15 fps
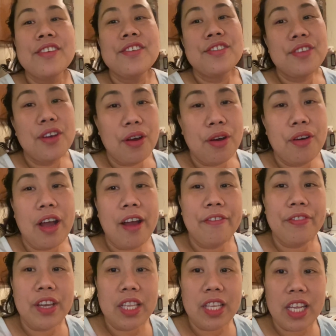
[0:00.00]
So,
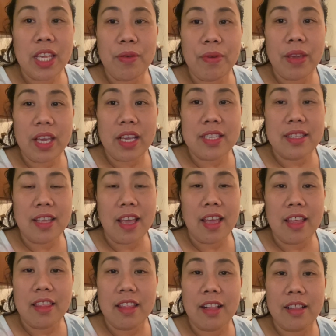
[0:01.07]
after 3 weeks,
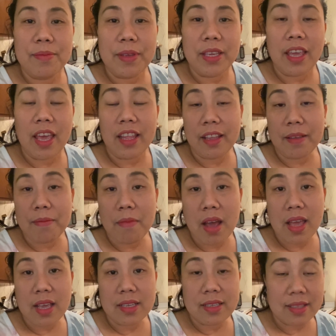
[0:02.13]
then I'll be getting
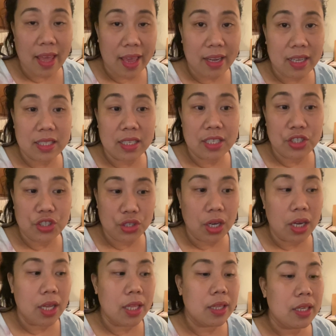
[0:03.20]
my second shot.